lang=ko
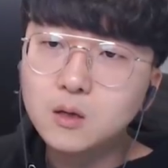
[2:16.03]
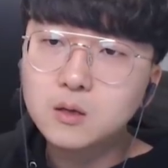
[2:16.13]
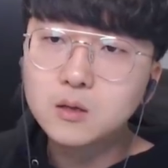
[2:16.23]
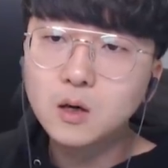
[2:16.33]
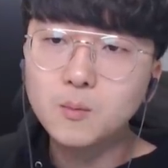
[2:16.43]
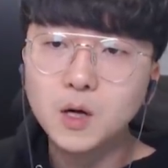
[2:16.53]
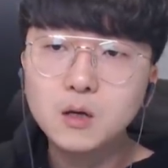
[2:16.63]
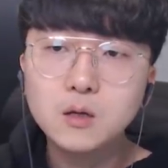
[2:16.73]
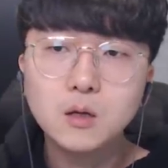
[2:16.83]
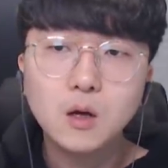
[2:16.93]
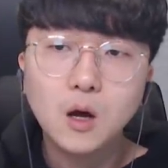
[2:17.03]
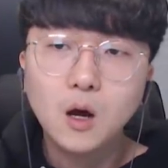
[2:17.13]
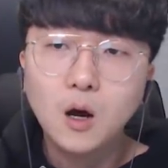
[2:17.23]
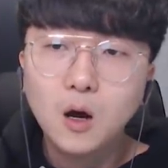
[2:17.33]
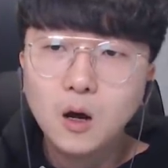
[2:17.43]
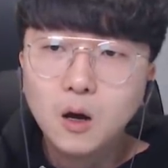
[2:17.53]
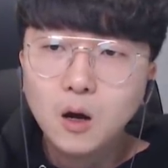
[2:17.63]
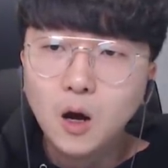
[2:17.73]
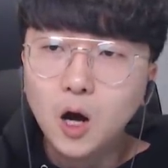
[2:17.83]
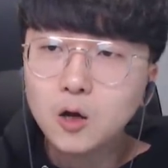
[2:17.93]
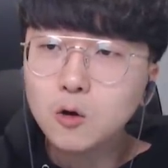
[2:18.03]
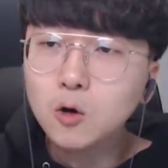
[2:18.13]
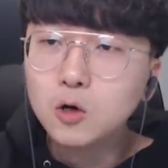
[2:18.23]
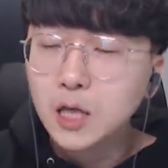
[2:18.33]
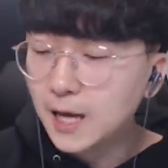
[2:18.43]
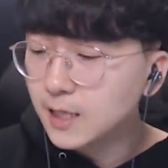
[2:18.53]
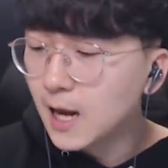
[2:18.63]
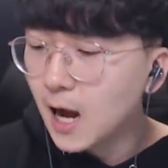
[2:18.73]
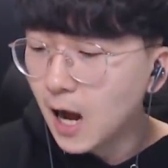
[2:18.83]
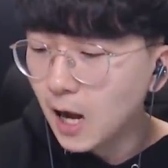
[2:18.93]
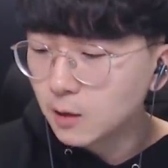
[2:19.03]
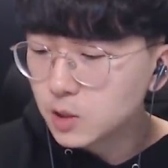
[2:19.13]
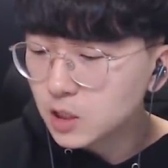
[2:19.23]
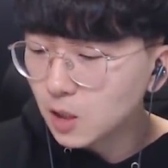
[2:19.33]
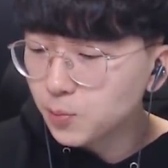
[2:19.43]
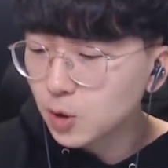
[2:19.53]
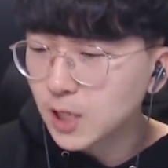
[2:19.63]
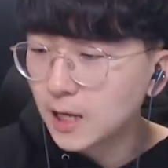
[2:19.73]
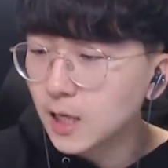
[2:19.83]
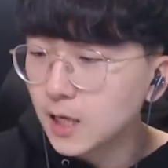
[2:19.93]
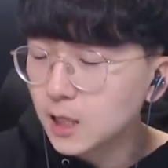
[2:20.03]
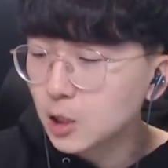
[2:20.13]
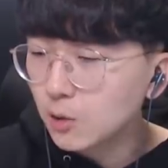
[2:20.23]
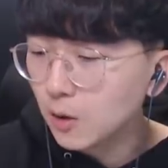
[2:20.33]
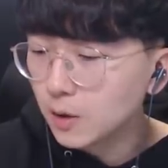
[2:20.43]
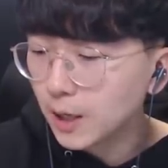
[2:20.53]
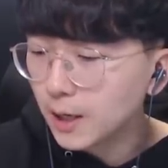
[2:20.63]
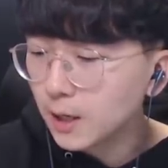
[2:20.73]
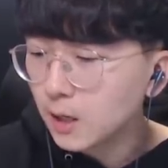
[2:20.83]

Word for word: 잠깐만 아유 댕댕아 시작부터 댕댕이가 튀어나오네